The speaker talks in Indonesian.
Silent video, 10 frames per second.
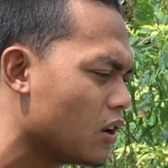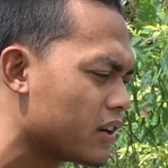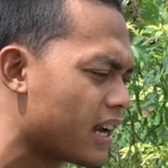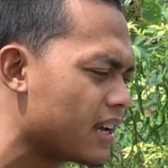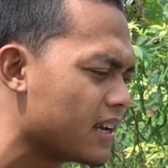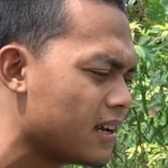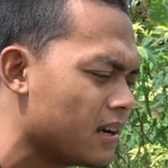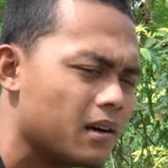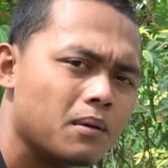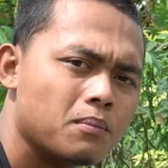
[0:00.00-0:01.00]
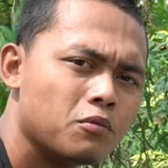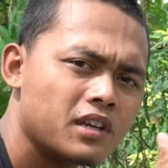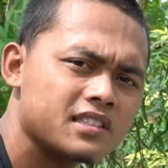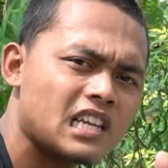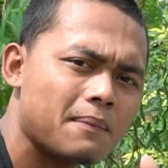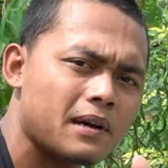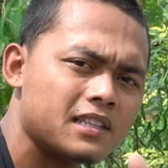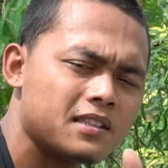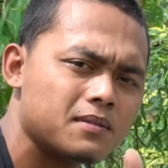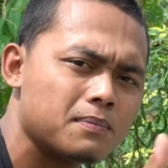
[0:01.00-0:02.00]
Oke, mungkin sahabat
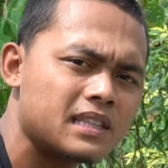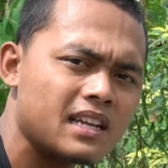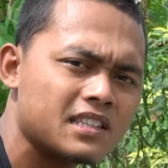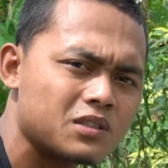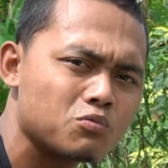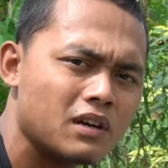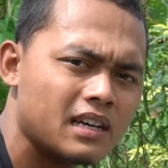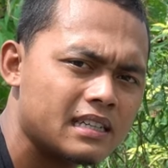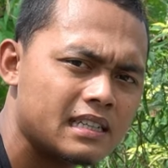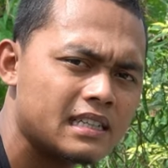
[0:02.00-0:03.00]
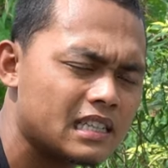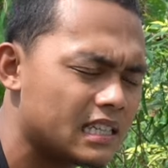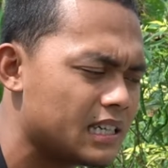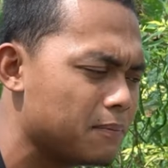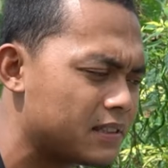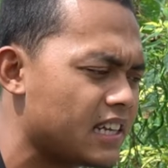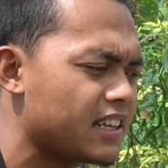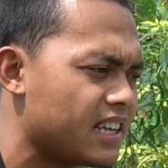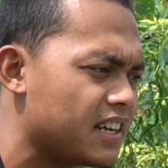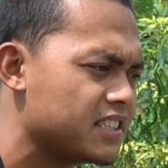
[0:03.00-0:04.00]
petani semua e,
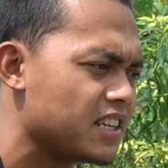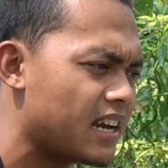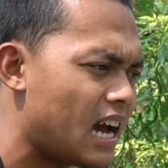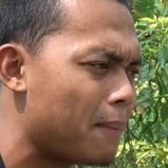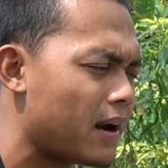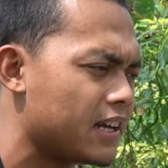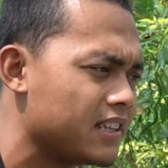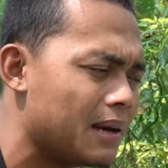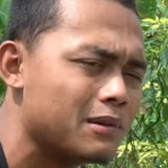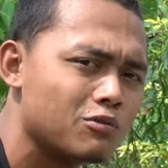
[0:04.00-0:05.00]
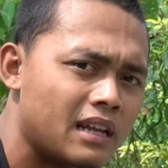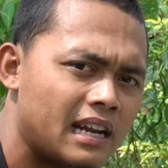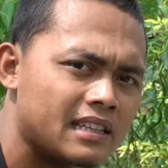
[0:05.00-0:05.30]
bertanya-tanya di sini ya, apakah tidak menular